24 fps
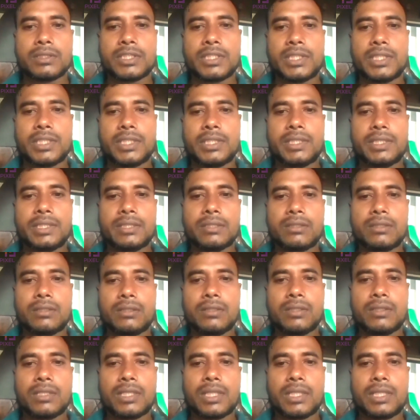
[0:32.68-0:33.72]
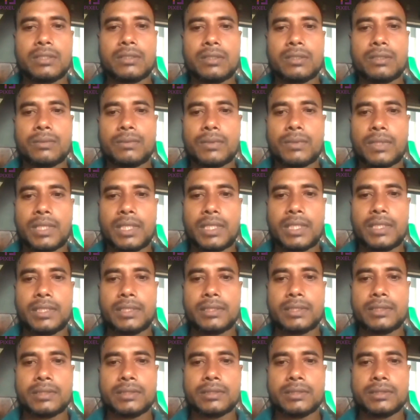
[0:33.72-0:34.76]
শিট অনলাইন অফলাইন
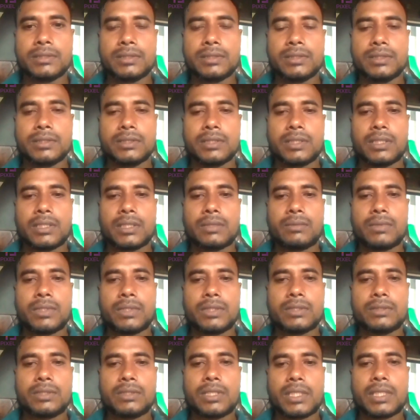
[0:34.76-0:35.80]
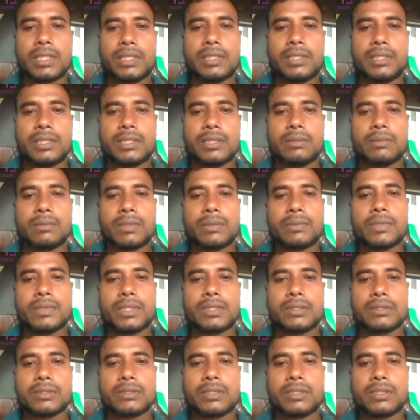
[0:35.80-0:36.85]
এবং ডাটা এন্ট্রি কীভাবে
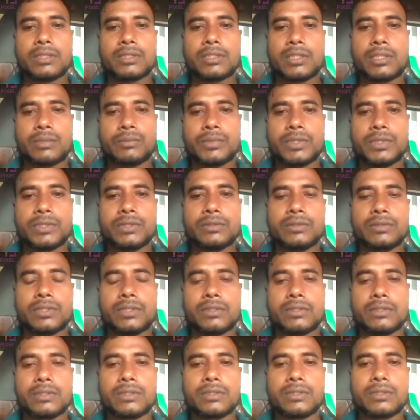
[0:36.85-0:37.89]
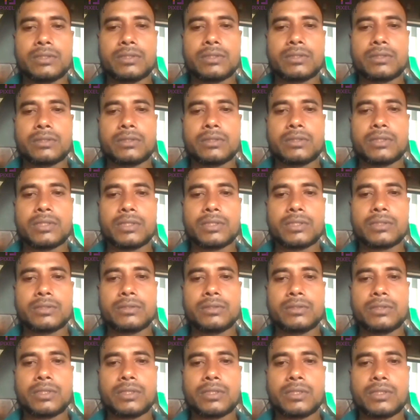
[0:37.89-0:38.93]
করতে হয় সব কিছু উনি অনেক
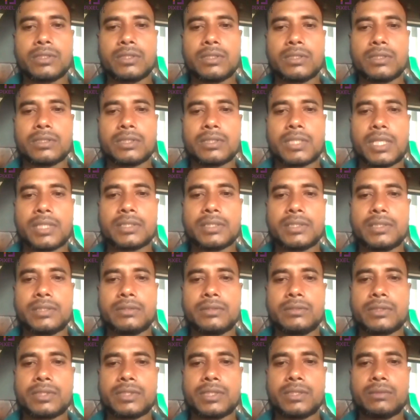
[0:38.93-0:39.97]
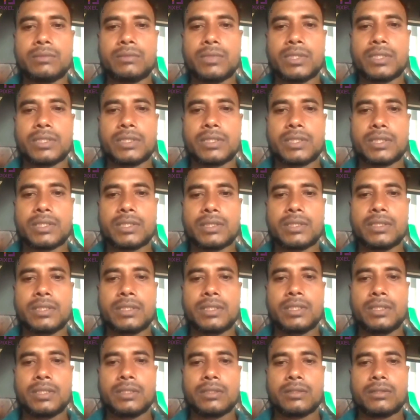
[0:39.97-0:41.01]
সুন্দর করে সাজিয়ে গুছিয়ে বলেছেন
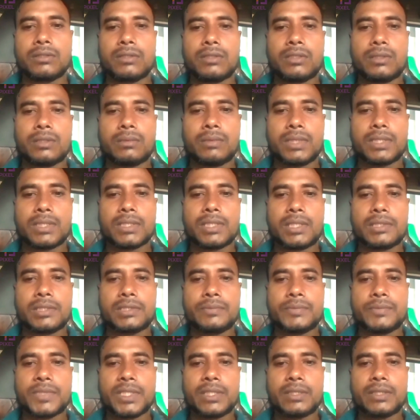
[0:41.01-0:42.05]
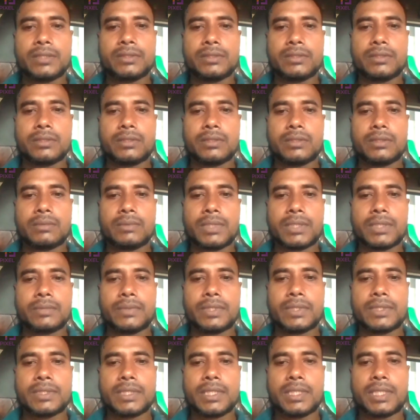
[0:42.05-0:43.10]
ধন্যবাদ তানজিম স্যার ধন্যবাদ
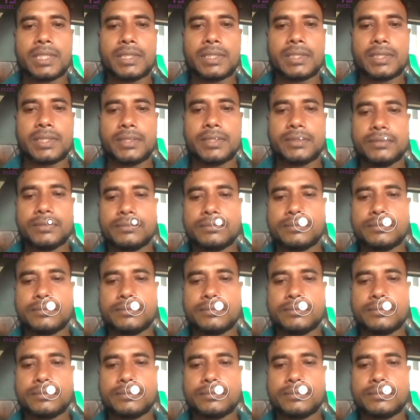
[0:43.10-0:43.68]
ফিক্সেল আইটি